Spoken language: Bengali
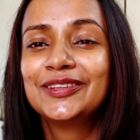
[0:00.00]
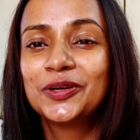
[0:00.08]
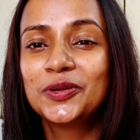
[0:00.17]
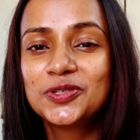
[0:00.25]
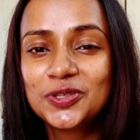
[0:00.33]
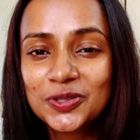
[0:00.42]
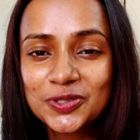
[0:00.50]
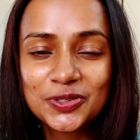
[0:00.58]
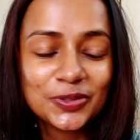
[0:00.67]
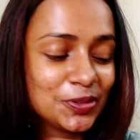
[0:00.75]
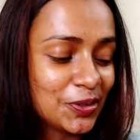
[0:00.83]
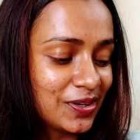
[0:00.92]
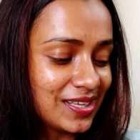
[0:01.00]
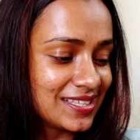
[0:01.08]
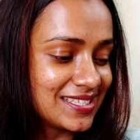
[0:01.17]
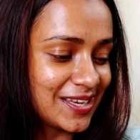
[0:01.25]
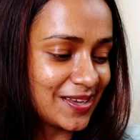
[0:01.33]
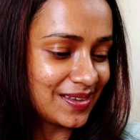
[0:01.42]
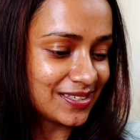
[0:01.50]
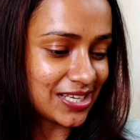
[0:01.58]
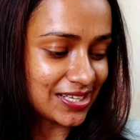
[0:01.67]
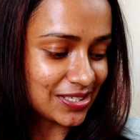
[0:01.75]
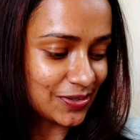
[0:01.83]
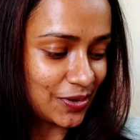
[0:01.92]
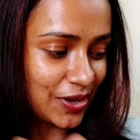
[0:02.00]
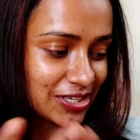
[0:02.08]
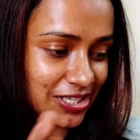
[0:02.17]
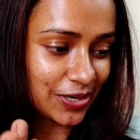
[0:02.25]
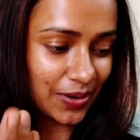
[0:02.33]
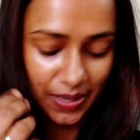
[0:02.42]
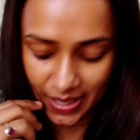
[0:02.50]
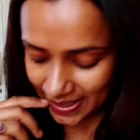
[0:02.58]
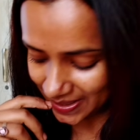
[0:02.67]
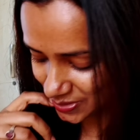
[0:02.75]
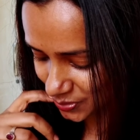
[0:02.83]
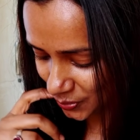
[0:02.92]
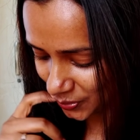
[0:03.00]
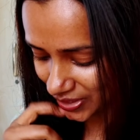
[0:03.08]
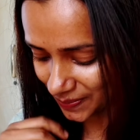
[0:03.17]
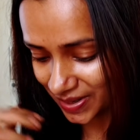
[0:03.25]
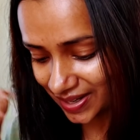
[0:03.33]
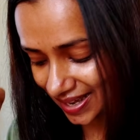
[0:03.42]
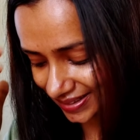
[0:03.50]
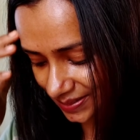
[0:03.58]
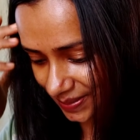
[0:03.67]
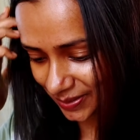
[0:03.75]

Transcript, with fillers: ধরুন সুতোর যে সেকশনগুলো হয় সেটা এখানে স্টোর করে আপনারা রাখতে